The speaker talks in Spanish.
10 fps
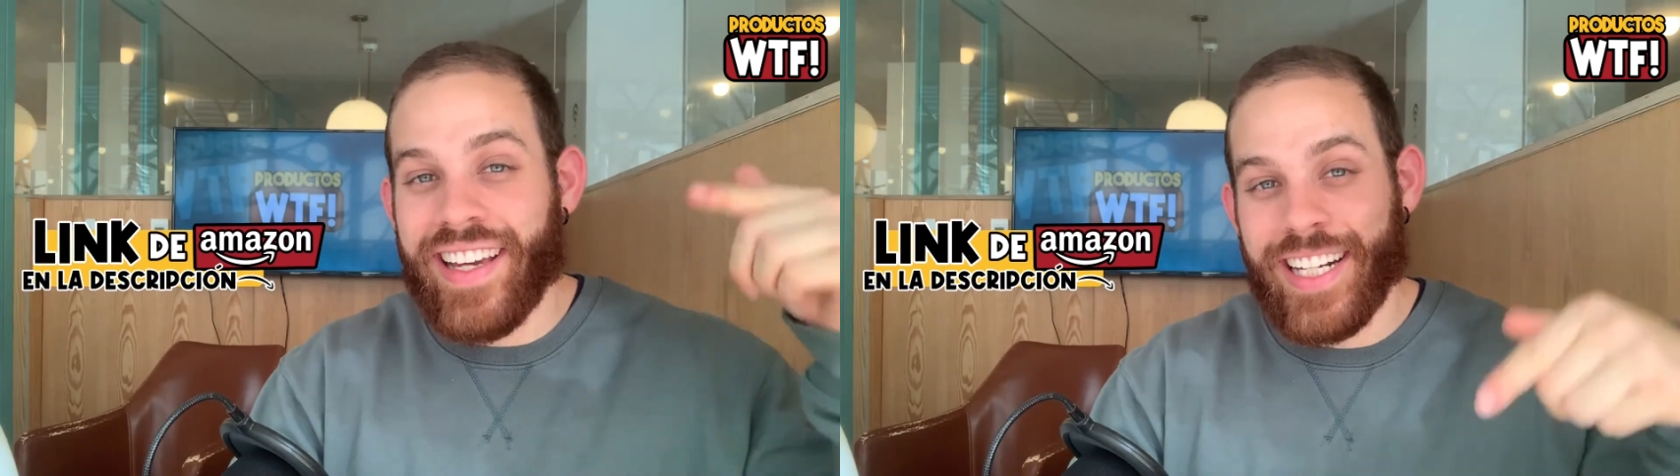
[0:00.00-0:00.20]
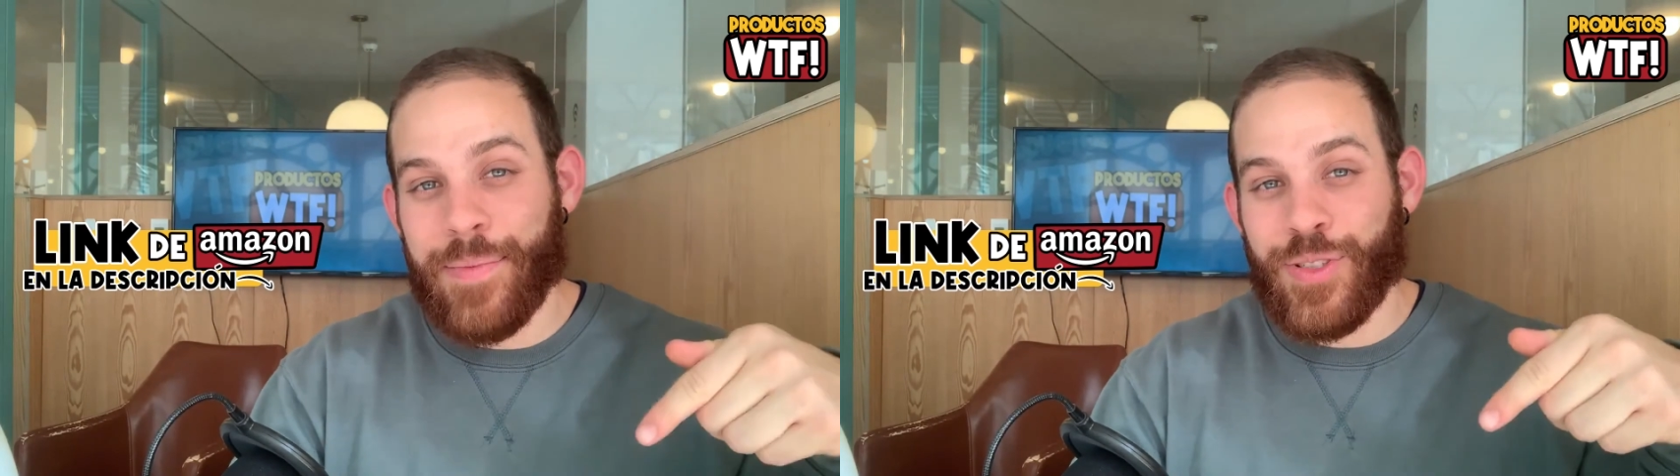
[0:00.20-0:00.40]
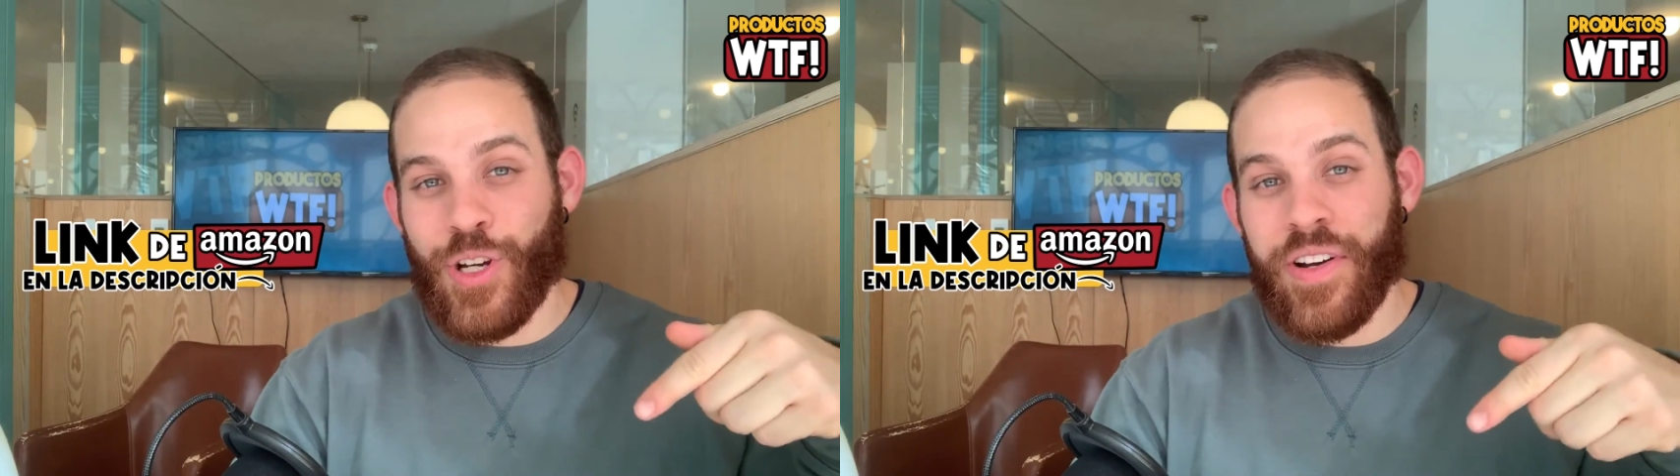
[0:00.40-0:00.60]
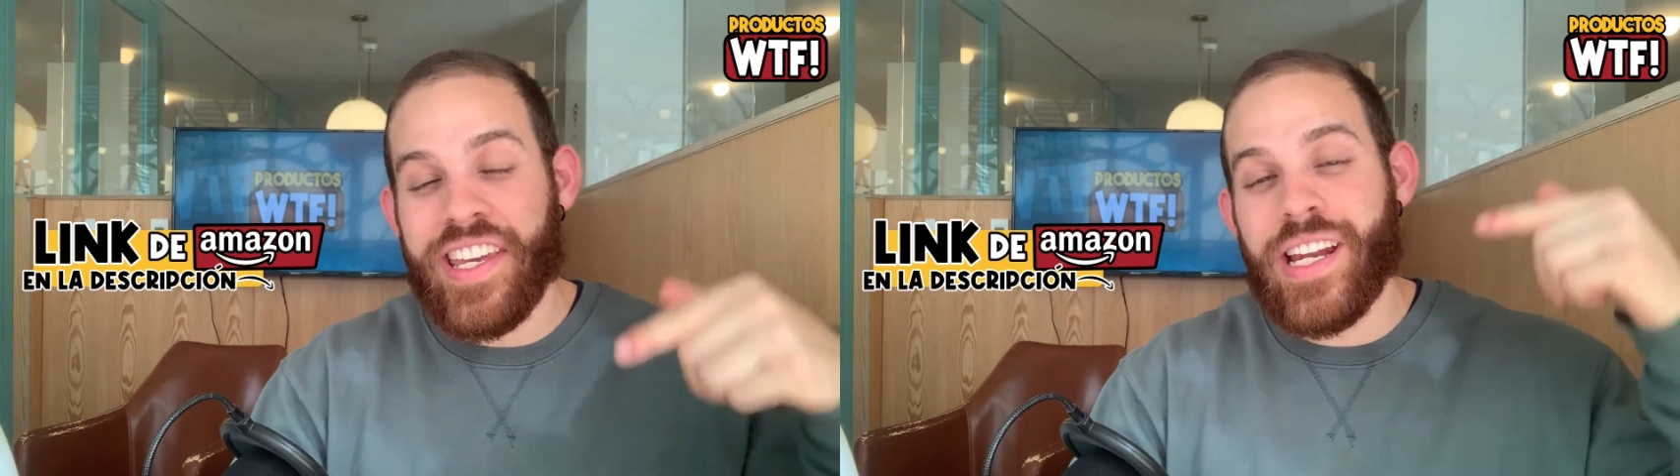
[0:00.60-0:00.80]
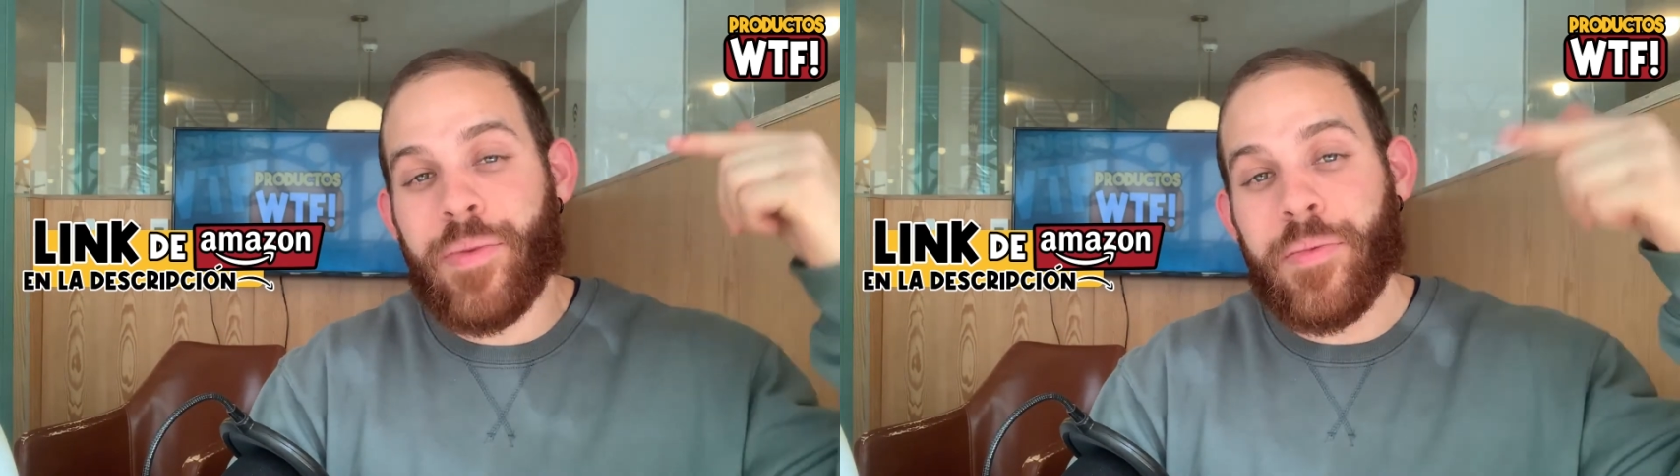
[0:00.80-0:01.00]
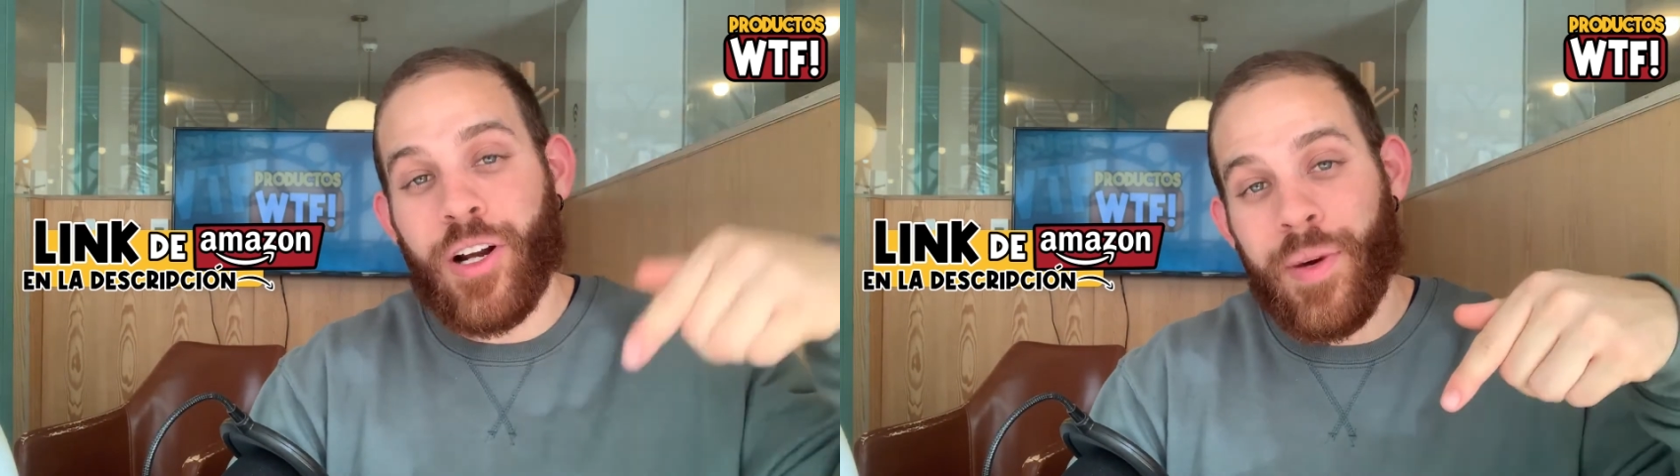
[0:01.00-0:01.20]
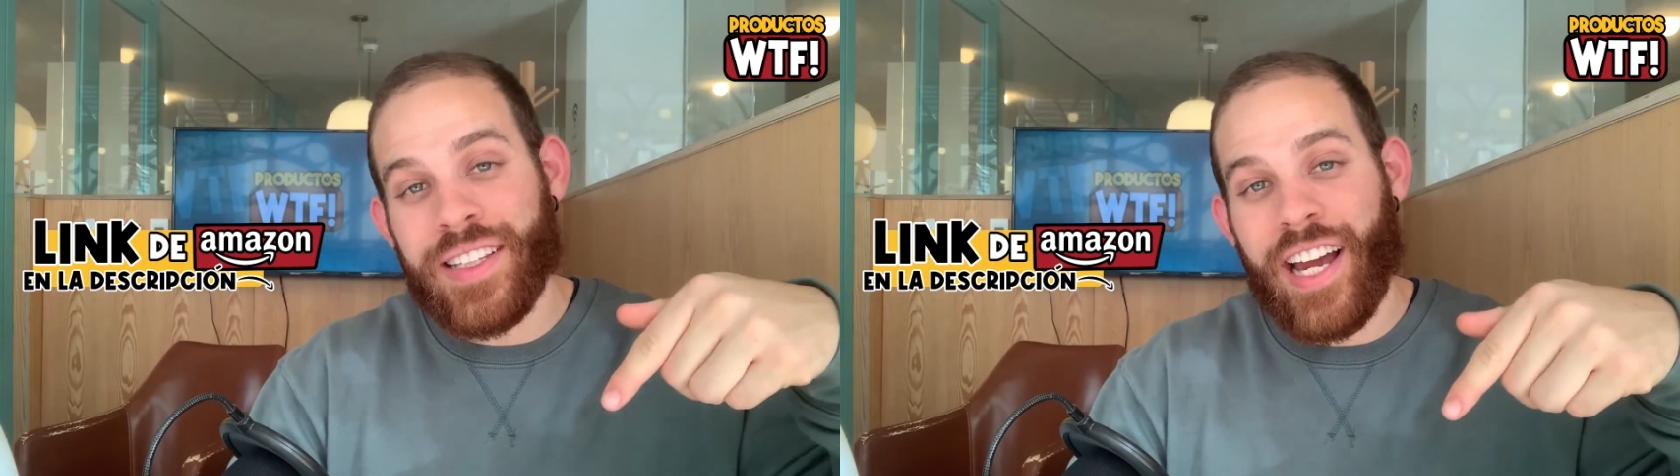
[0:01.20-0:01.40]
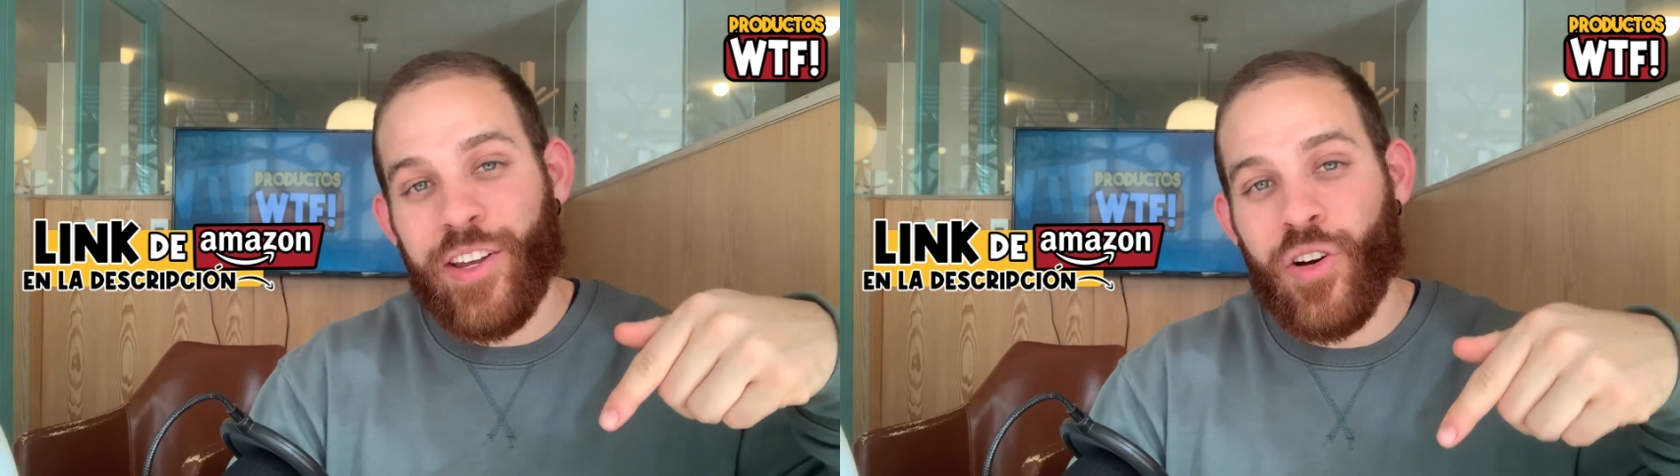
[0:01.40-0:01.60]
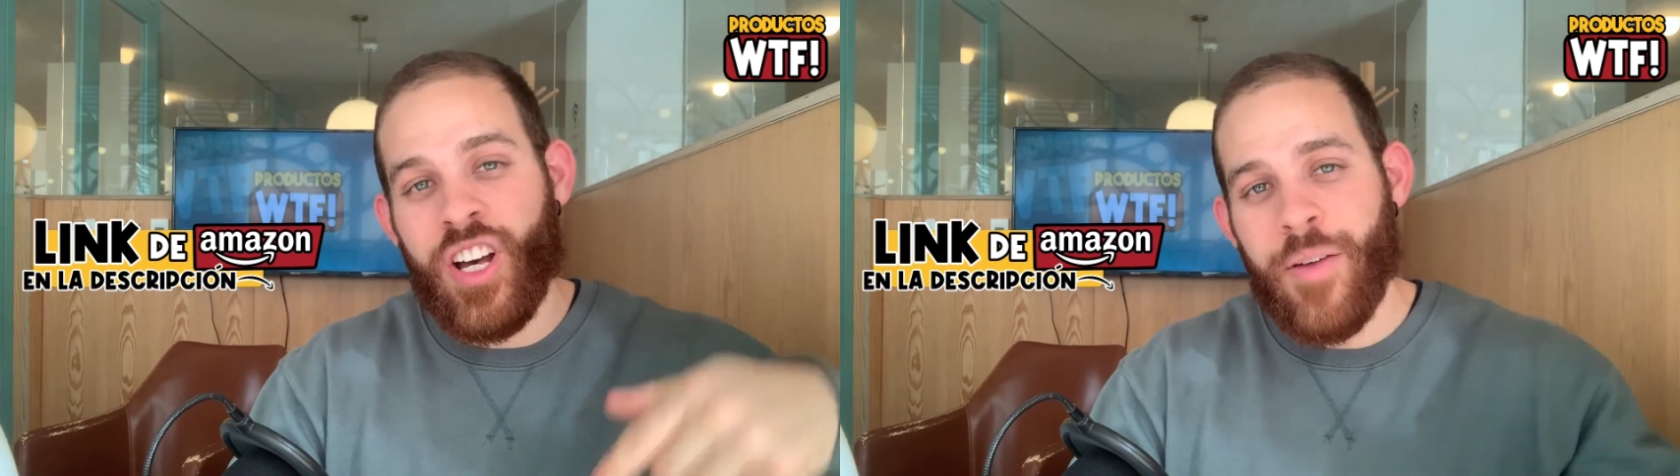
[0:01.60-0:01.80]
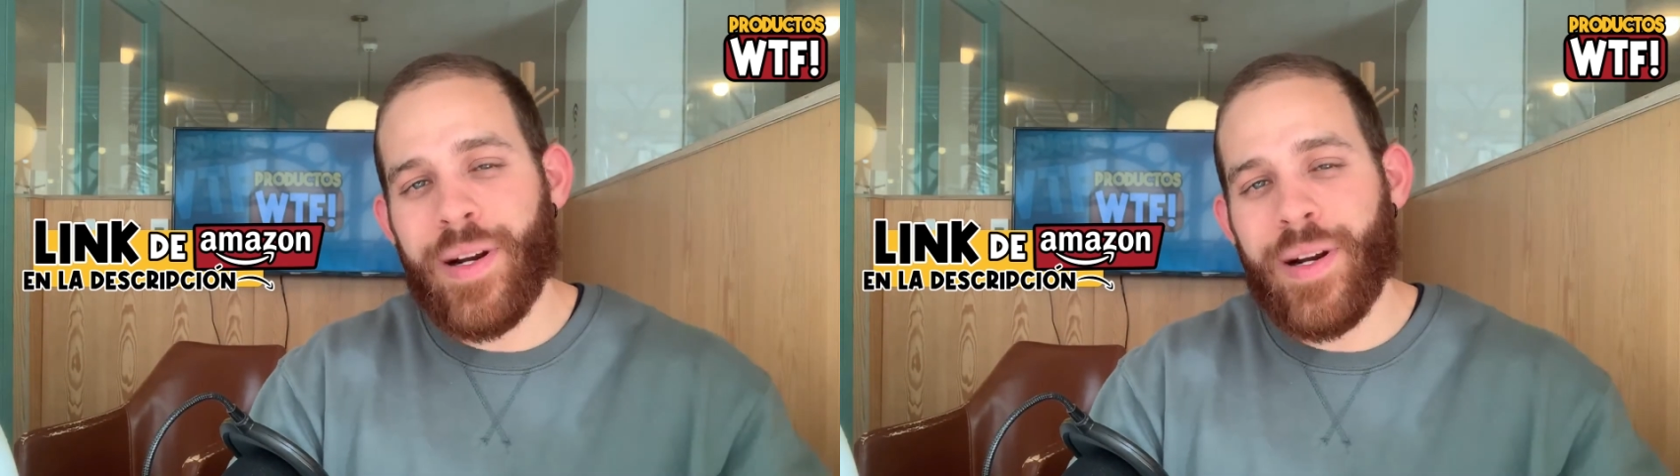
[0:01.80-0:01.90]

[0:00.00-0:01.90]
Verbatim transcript: descripción y en el primer comentario